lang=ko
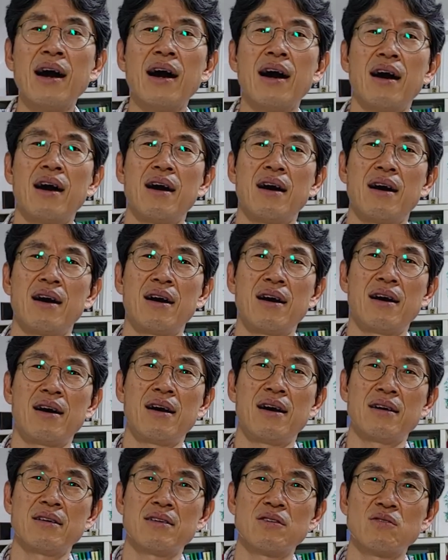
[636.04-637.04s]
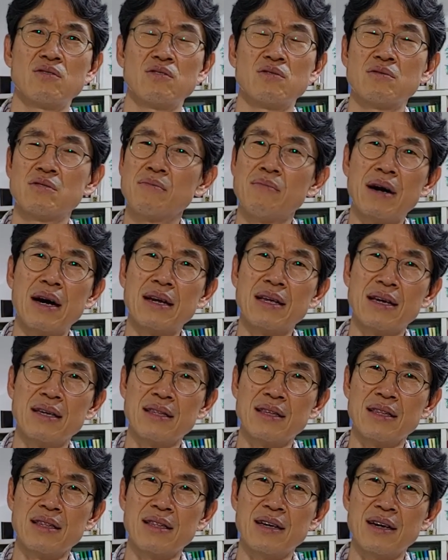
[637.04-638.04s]
하 이거 진짜 말이
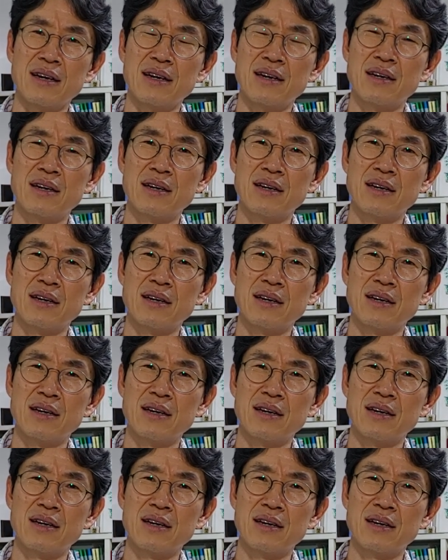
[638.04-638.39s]
안 된다.